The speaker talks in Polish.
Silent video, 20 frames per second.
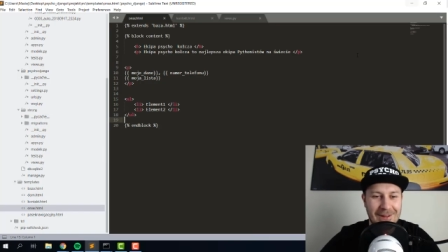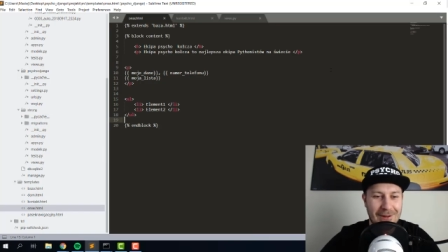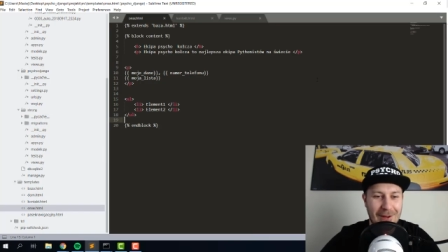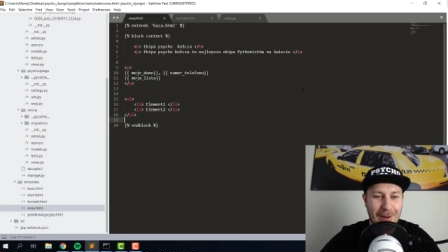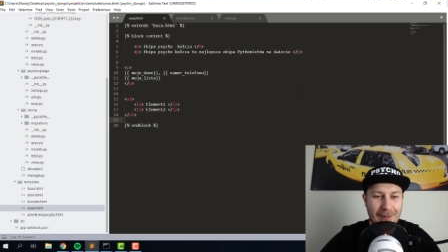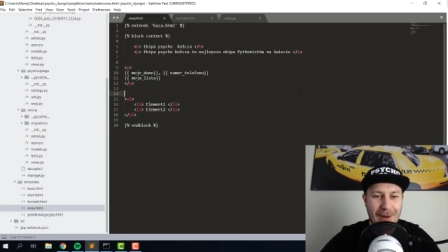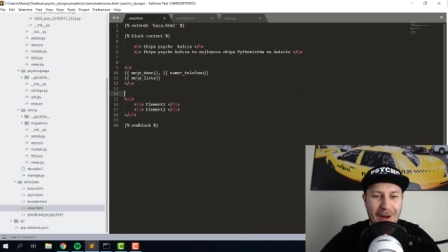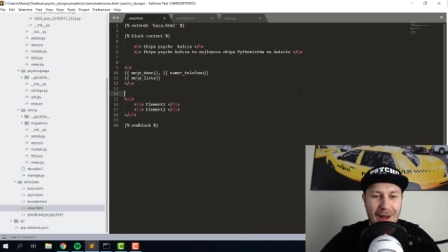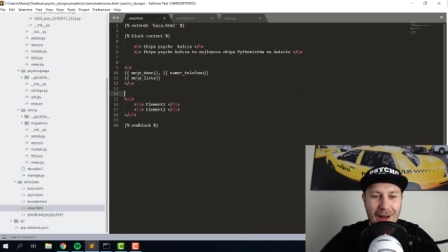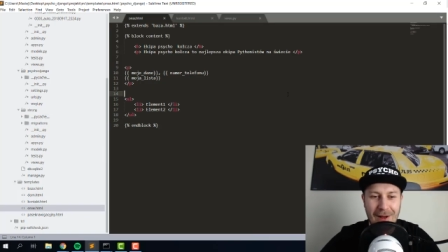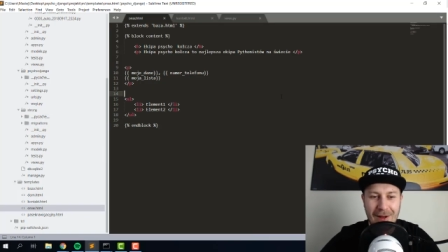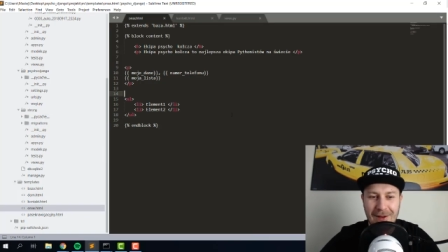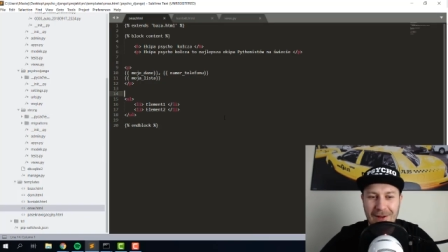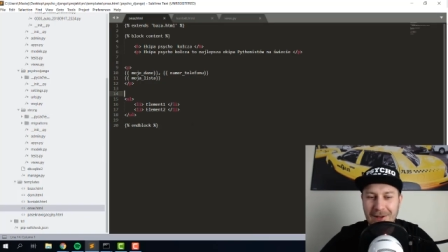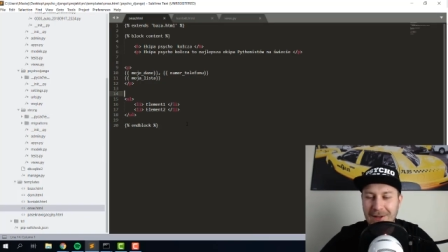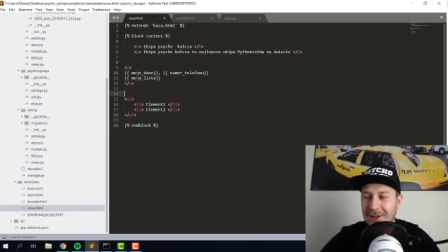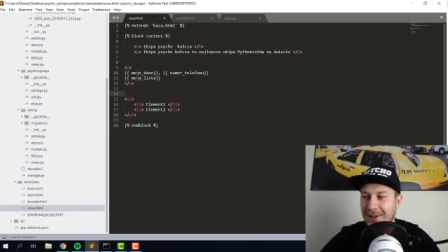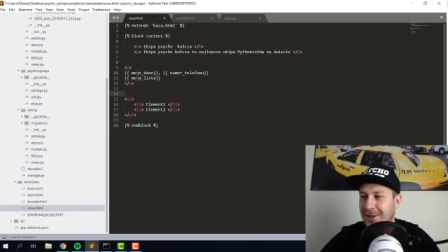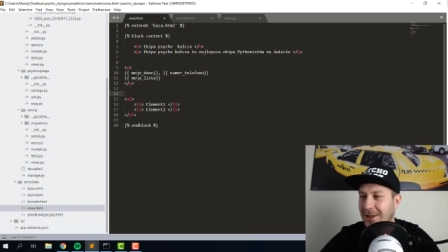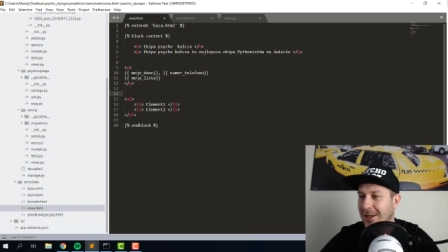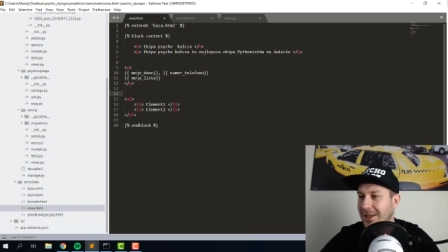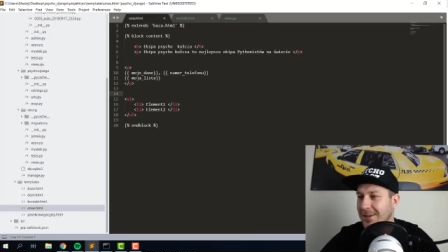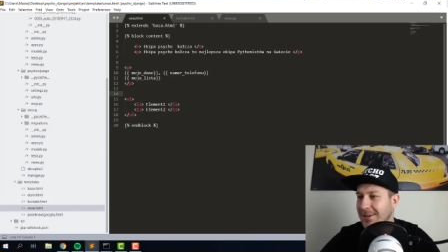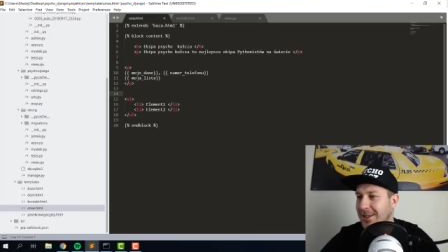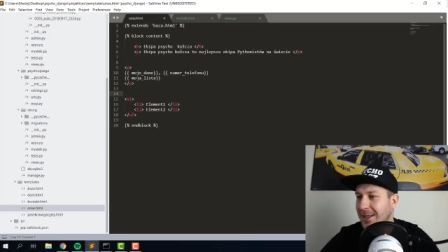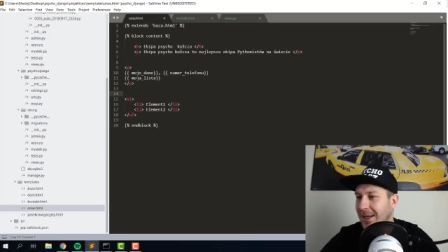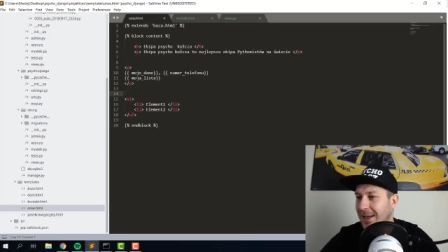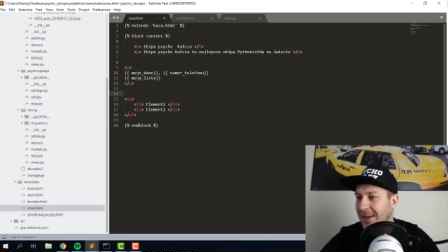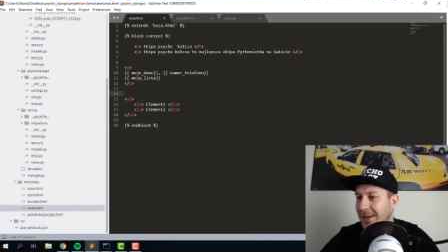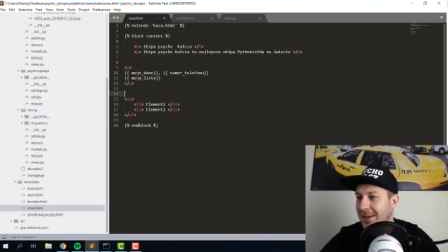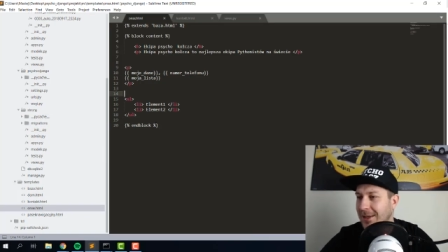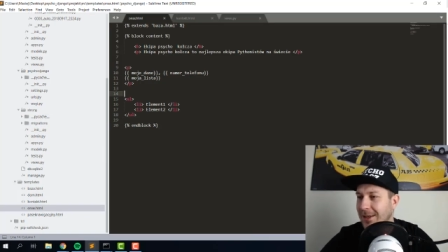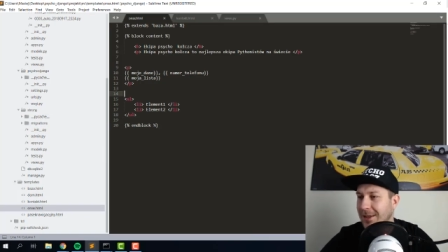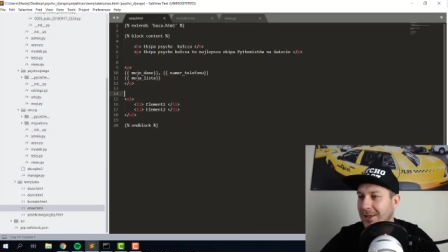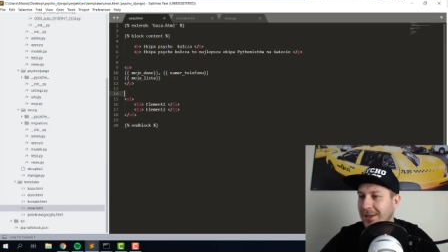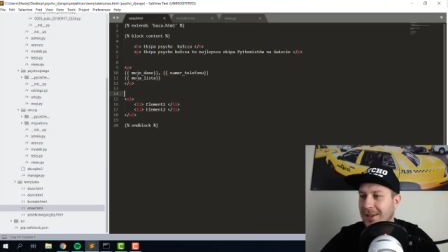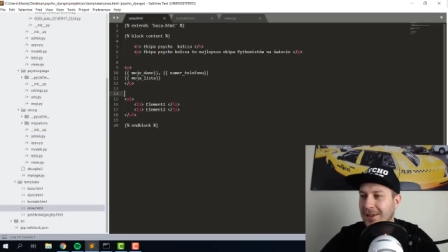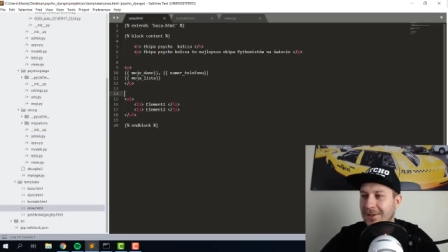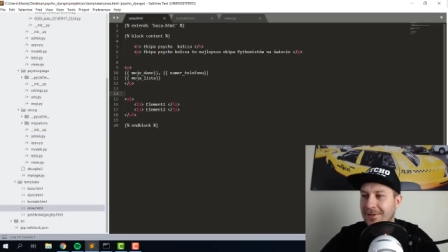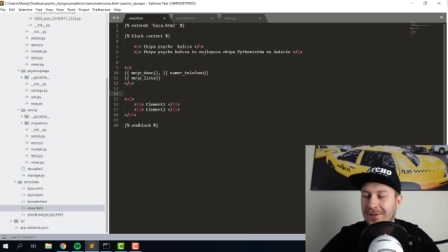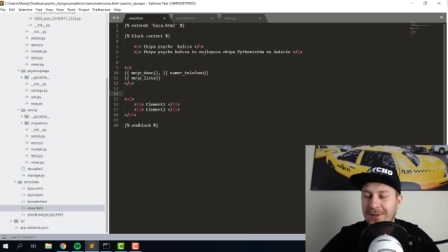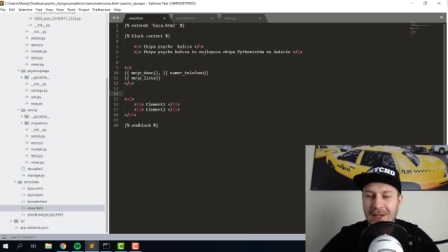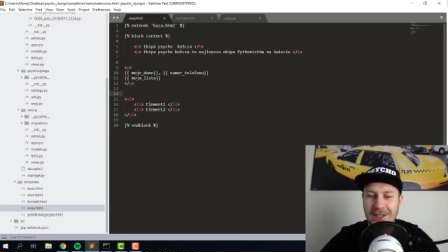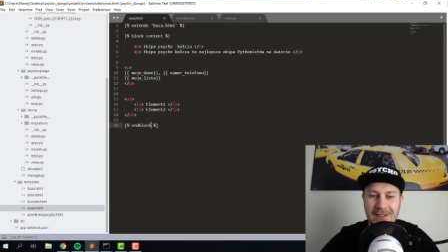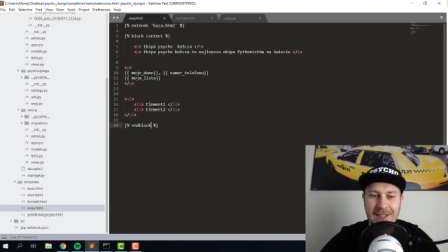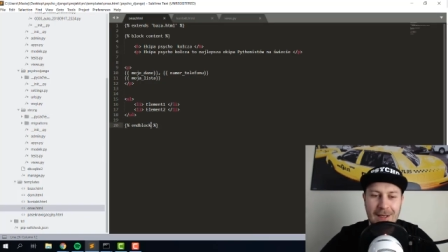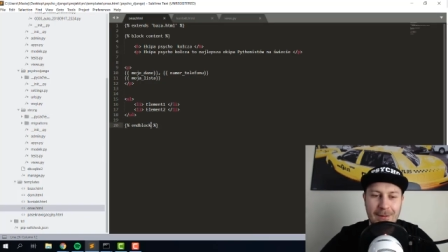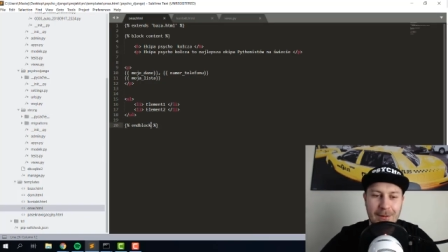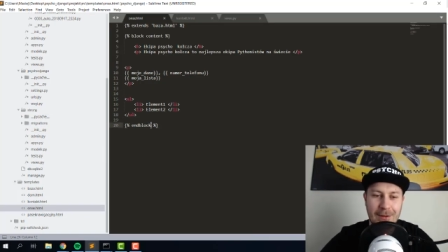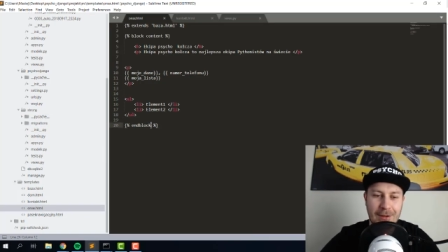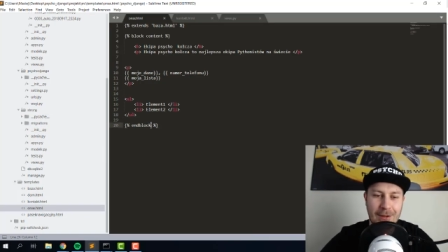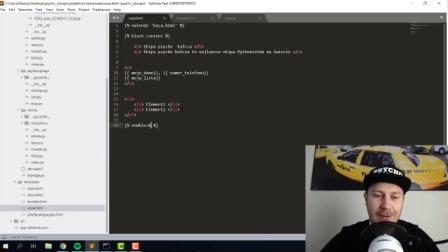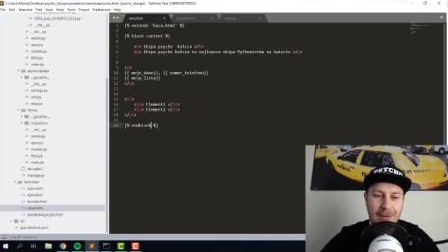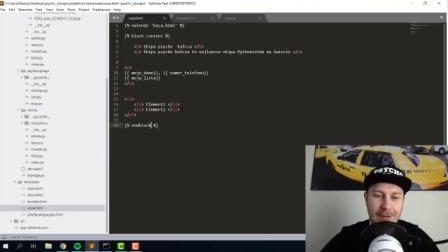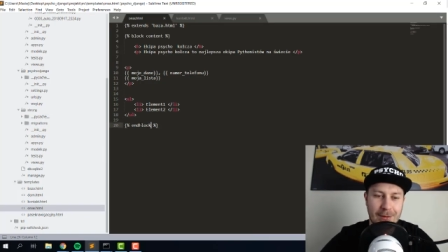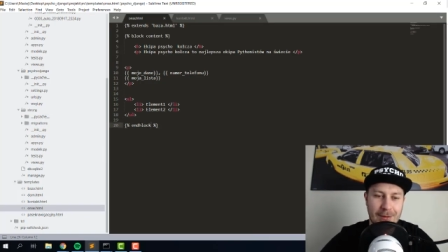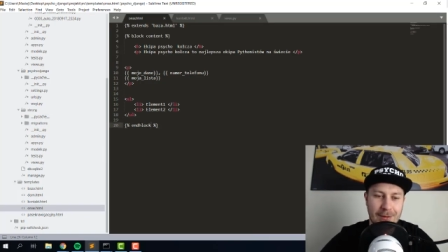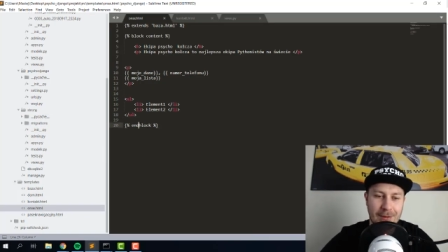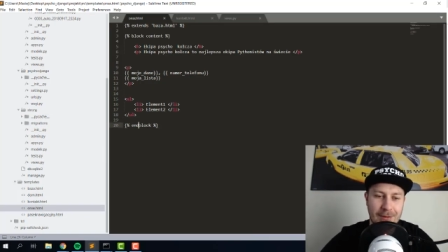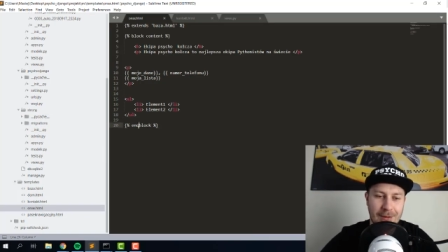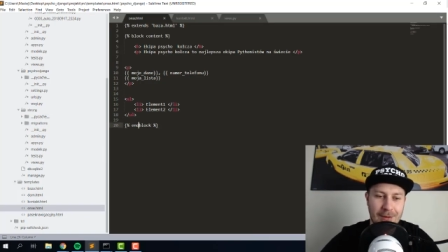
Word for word: Dobra, i teraz tak, e, wracamy do